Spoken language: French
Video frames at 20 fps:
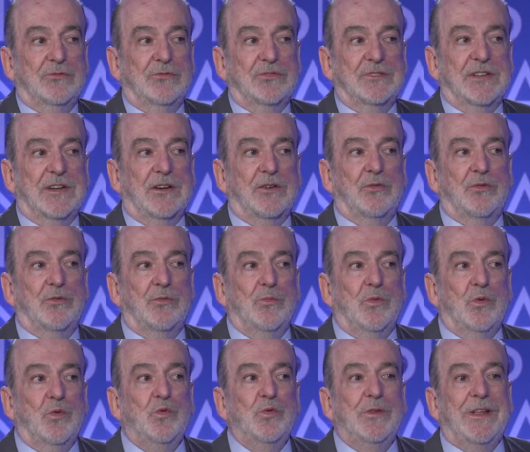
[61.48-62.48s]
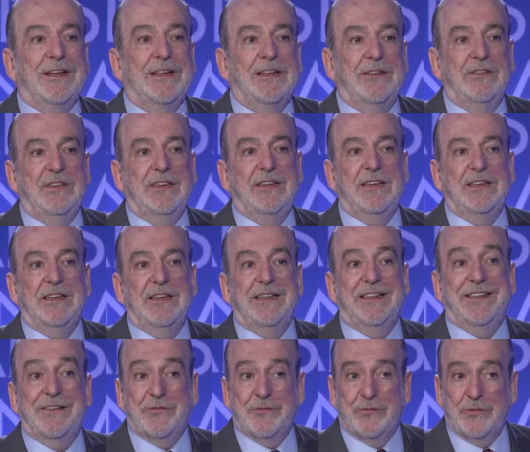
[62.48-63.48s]
consacrons beaucoup d'activités et
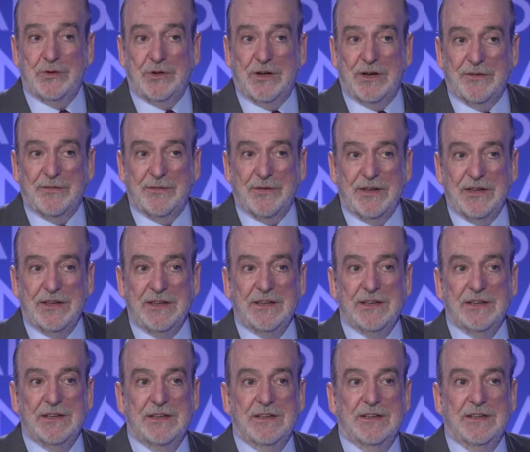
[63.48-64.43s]
d'efforts à l'Afrique.